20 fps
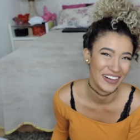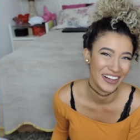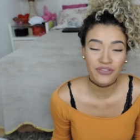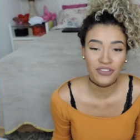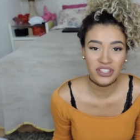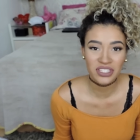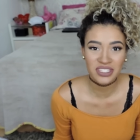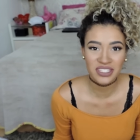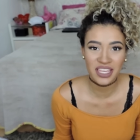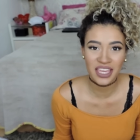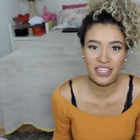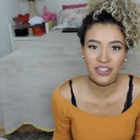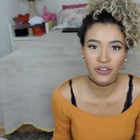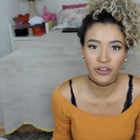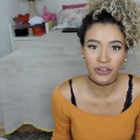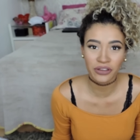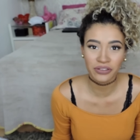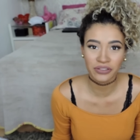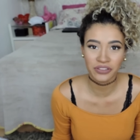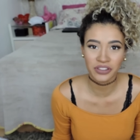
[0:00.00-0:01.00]
Se você, é
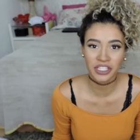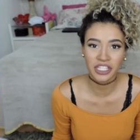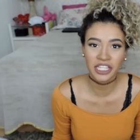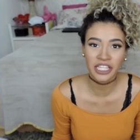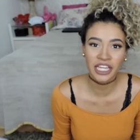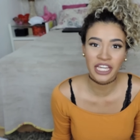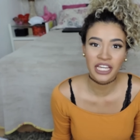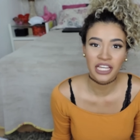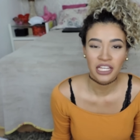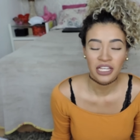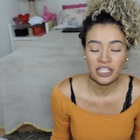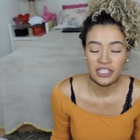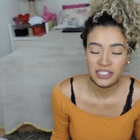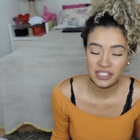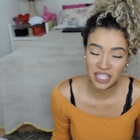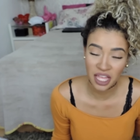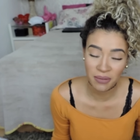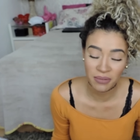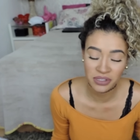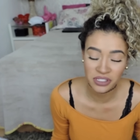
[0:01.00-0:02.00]
noivinha,
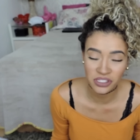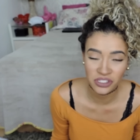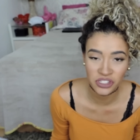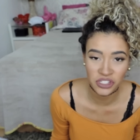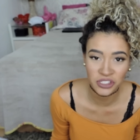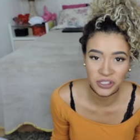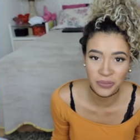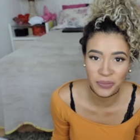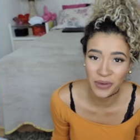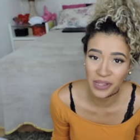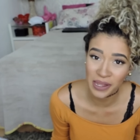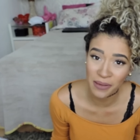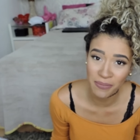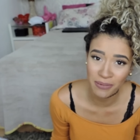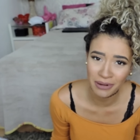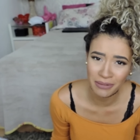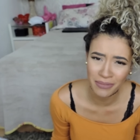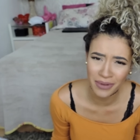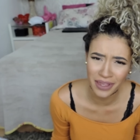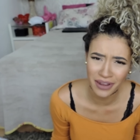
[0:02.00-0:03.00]
está me assistindo pela
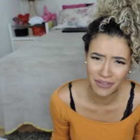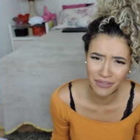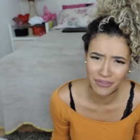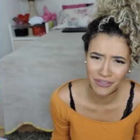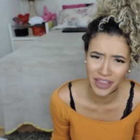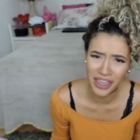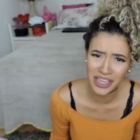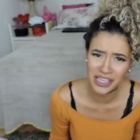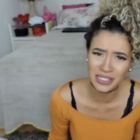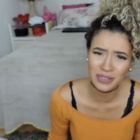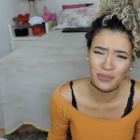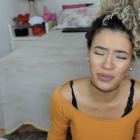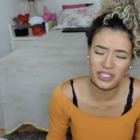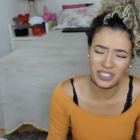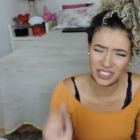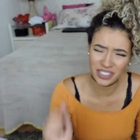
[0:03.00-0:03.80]
primeira vez,